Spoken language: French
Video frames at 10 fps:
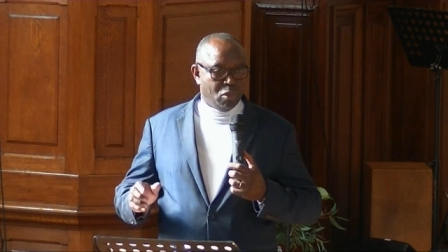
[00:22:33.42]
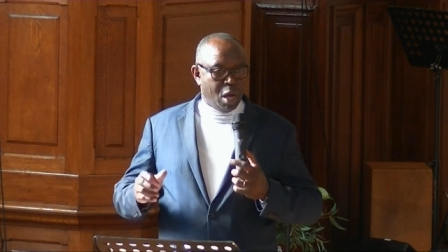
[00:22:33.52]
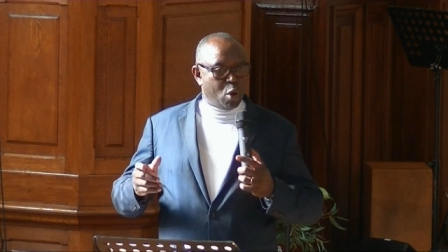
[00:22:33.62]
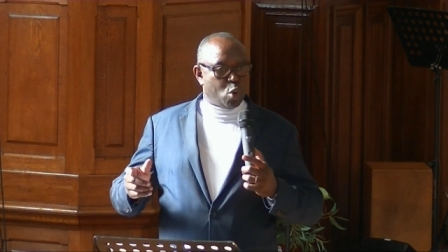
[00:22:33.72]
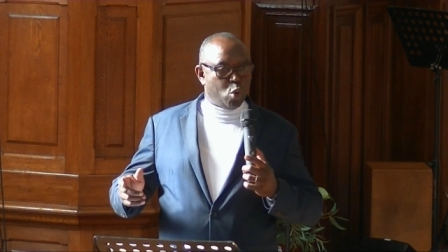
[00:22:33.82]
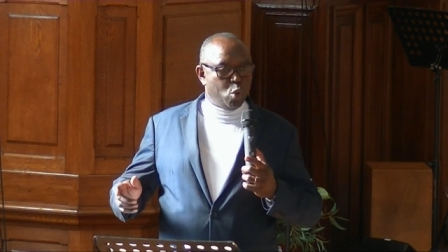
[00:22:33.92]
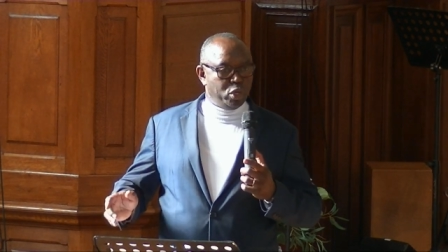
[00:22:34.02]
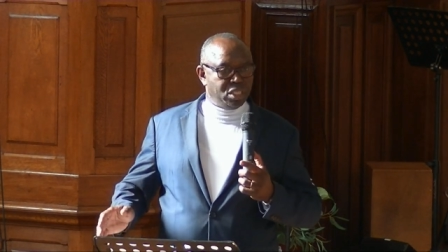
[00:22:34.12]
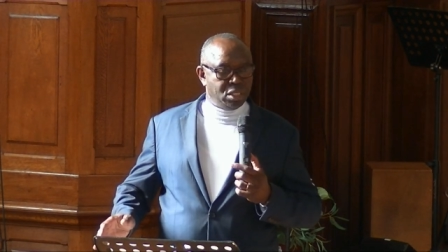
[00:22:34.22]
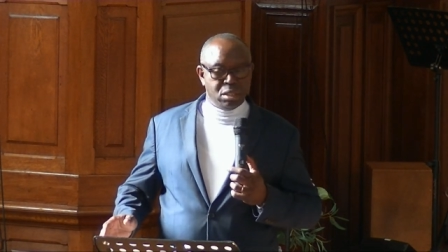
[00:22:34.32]
En gros,
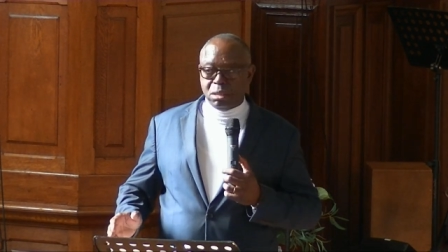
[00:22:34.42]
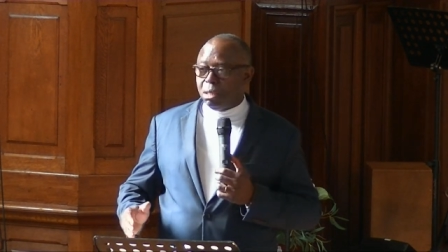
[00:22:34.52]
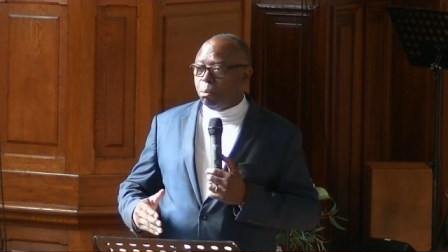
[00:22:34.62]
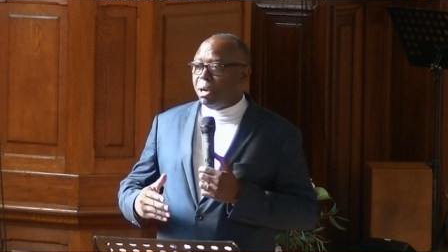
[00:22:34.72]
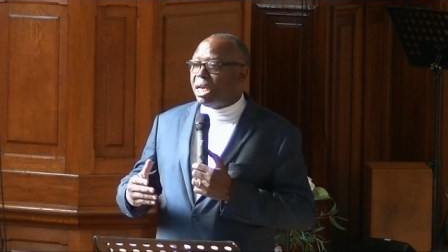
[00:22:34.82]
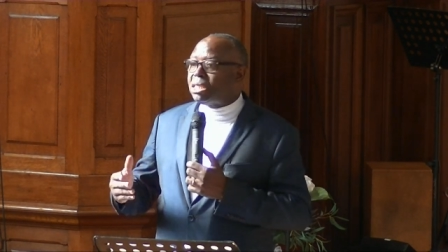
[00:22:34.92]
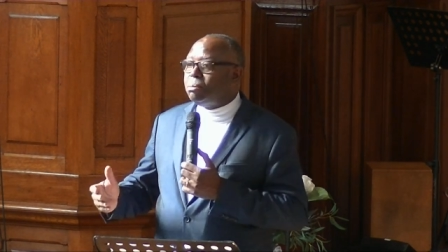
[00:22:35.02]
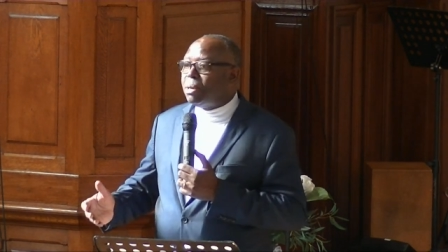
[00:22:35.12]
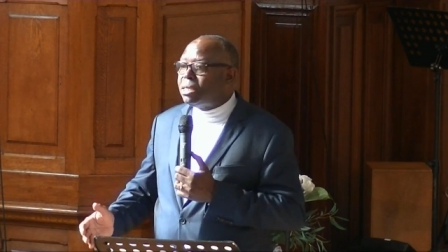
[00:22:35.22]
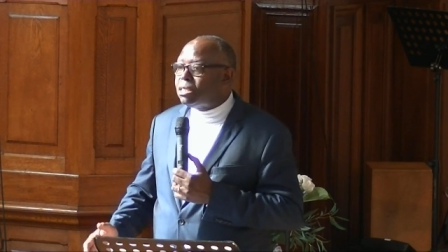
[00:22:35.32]
il dit mais ben, La
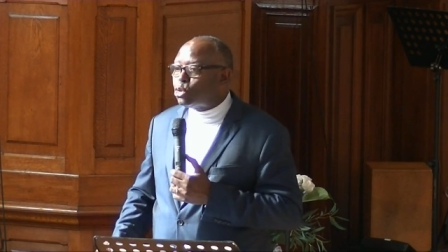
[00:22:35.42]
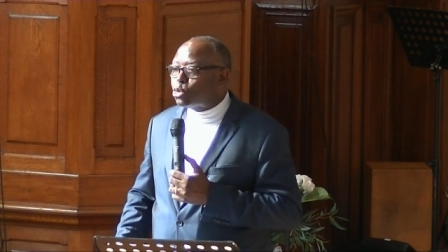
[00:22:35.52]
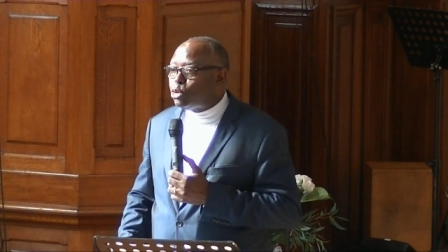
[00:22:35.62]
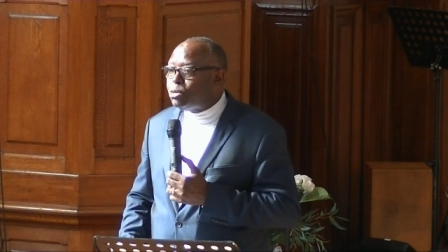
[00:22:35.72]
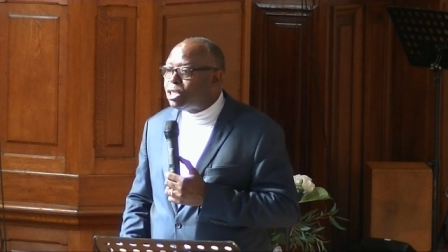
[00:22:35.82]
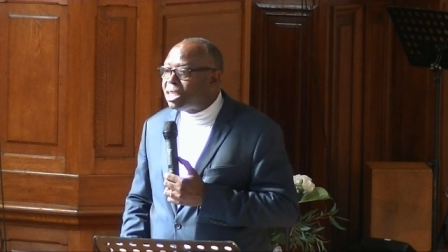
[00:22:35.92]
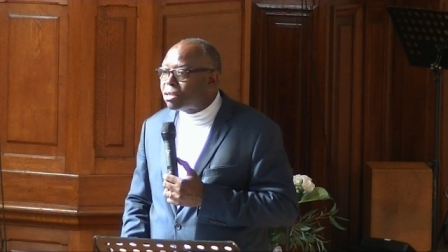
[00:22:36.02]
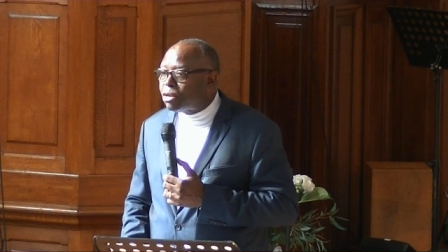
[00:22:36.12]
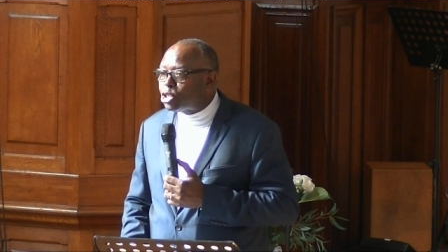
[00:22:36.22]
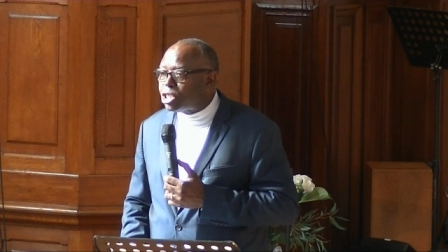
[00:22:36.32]
CIMAD s'occupe des
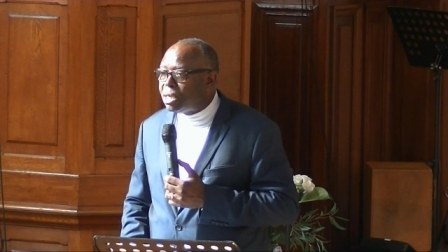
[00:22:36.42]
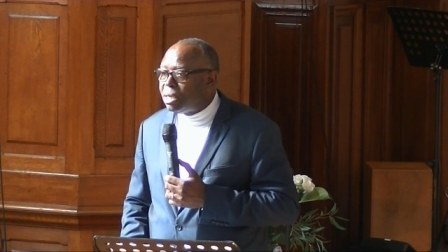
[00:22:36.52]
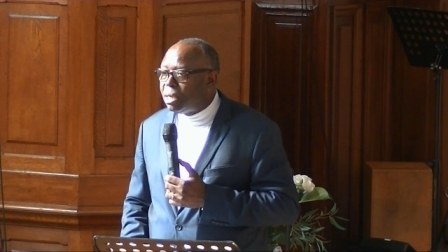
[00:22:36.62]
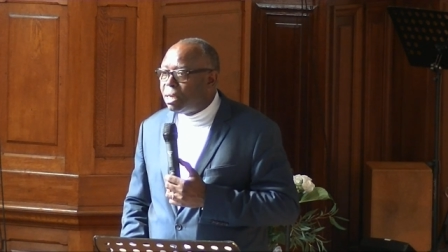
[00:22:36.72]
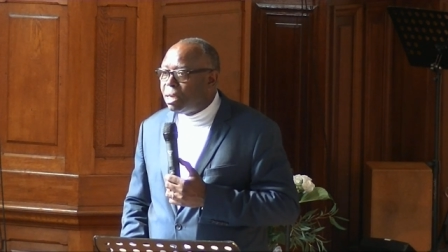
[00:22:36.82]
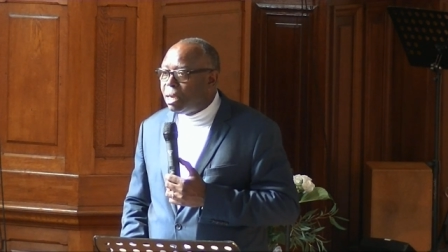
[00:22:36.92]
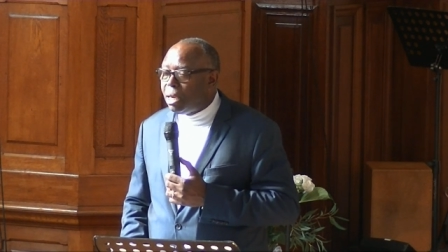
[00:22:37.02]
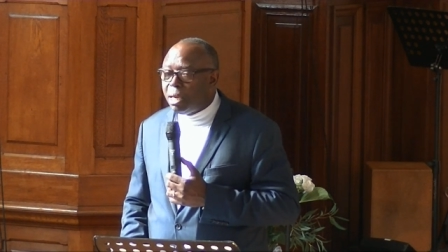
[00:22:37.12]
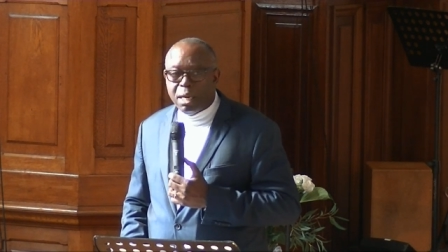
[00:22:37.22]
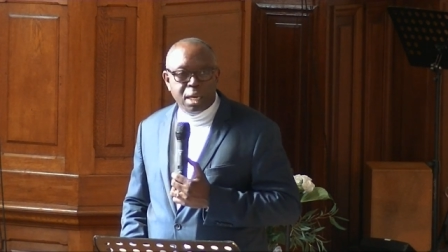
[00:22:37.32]
étrangers.
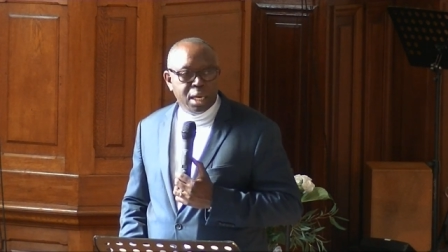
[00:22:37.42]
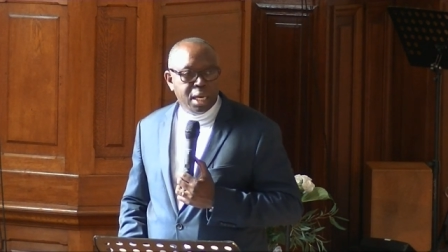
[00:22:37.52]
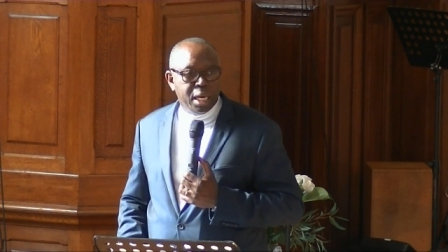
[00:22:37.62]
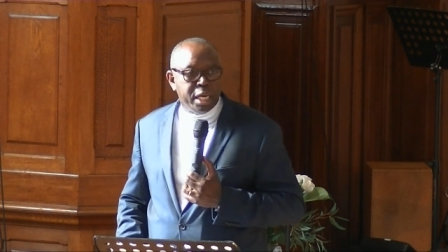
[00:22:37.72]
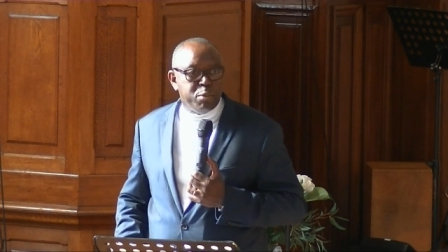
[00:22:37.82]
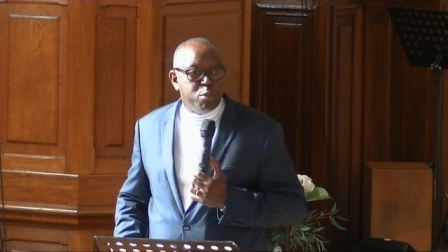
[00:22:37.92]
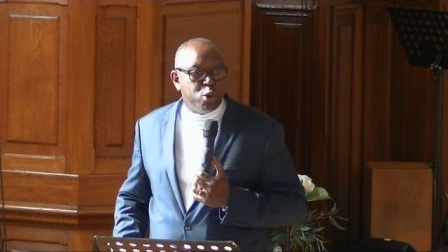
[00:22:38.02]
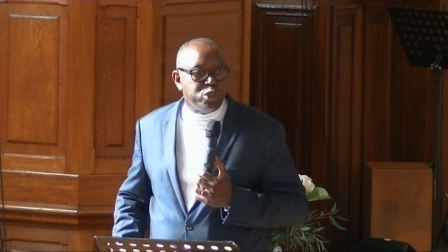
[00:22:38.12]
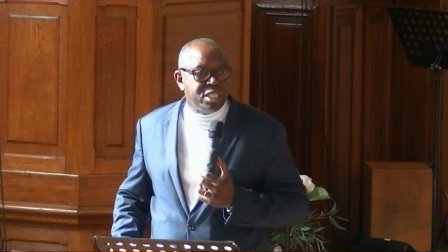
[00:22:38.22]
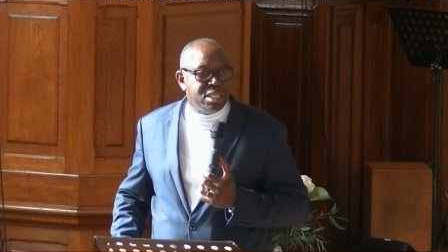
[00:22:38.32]
Et il
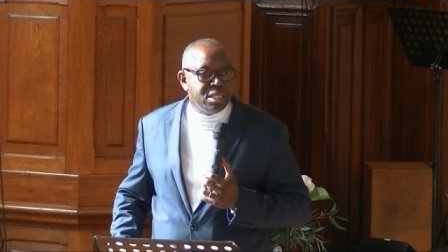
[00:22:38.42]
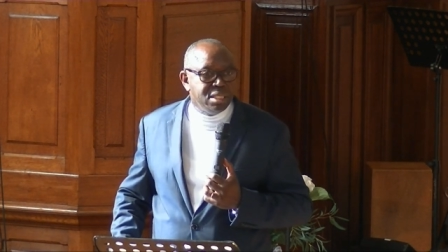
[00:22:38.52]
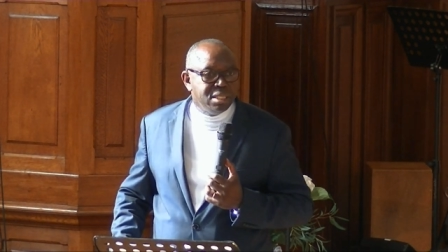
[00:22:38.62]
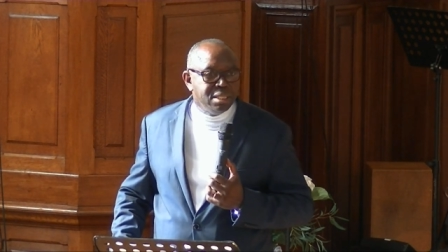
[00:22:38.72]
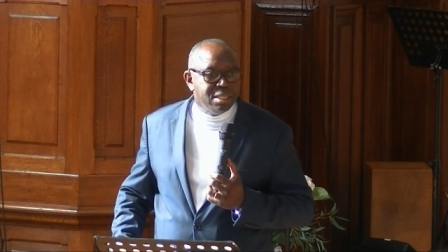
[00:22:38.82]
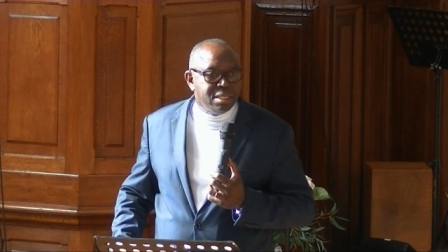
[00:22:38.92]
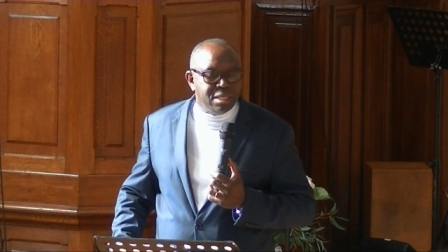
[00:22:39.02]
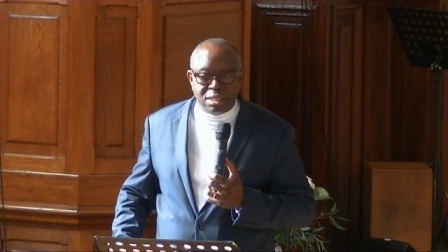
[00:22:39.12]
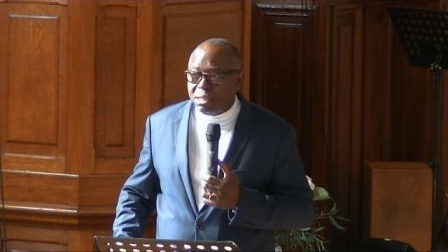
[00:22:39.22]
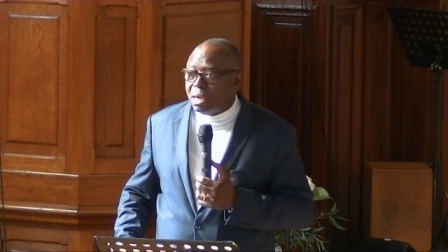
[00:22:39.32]
bondit
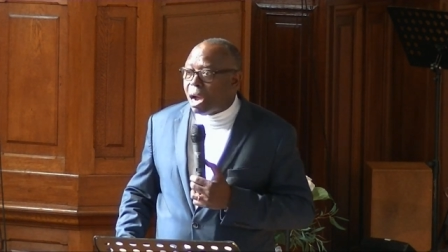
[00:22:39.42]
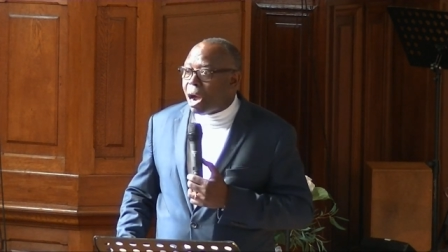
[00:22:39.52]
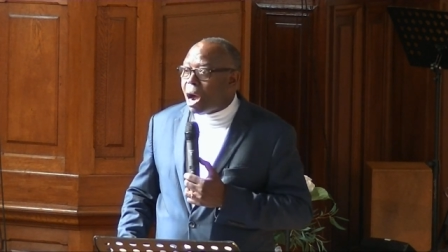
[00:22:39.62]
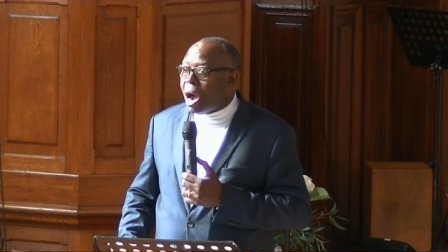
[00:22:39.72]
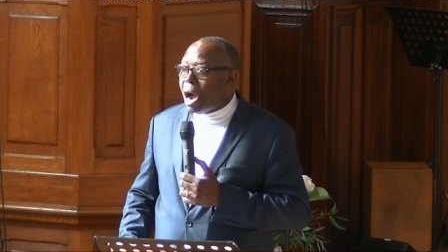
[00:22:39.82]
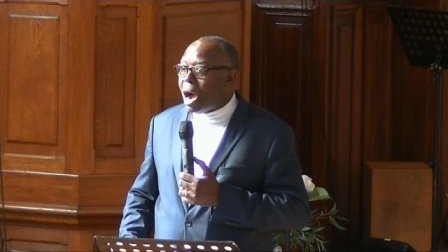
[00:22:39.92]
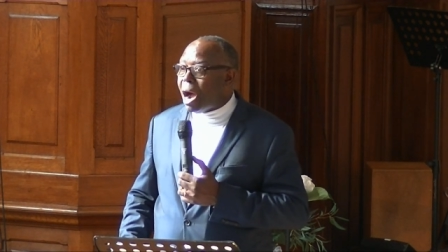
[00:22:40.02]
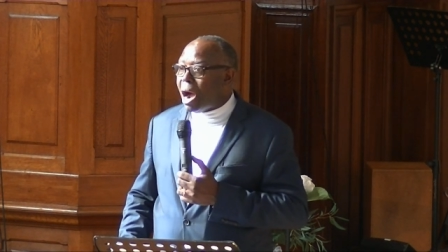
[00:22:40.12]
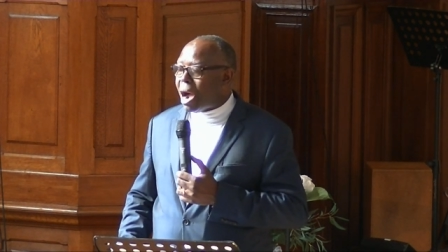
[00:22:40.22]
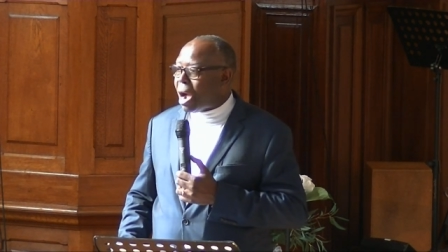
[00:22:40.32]
il dit
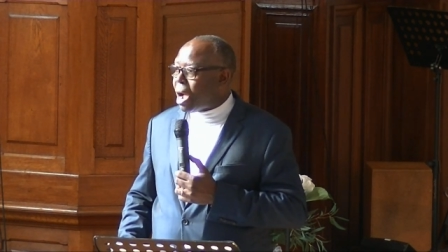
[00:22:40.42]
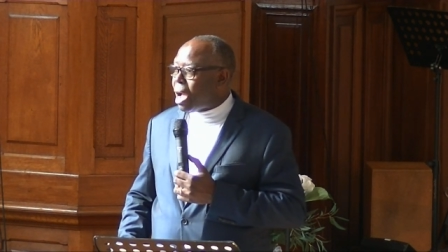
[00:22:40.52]
Ah